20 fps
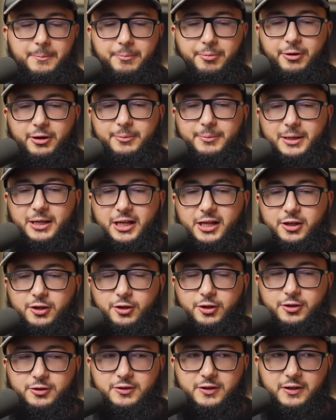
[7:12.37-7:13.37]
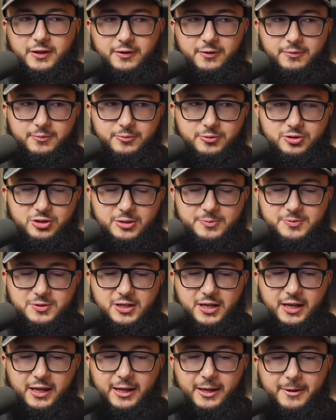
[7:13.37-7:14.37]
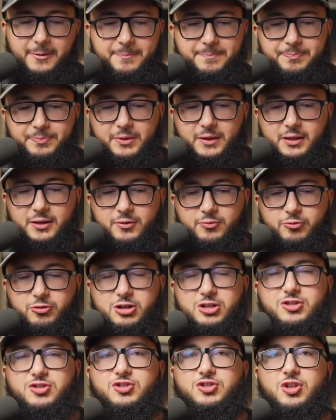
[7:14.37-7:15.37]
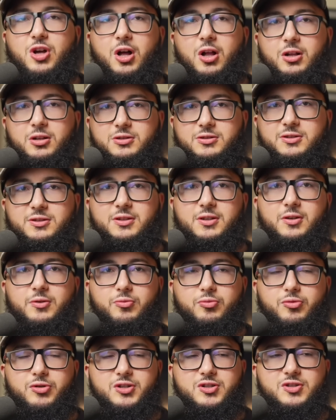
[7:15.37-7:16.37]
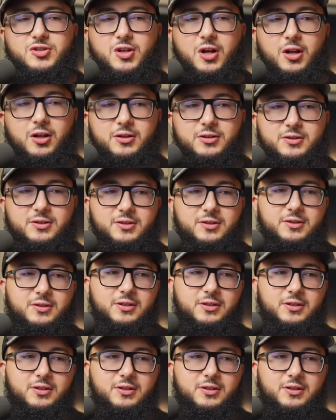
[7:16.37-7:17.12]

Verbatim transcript: برينج معناه يحضر ويجيب شيء result result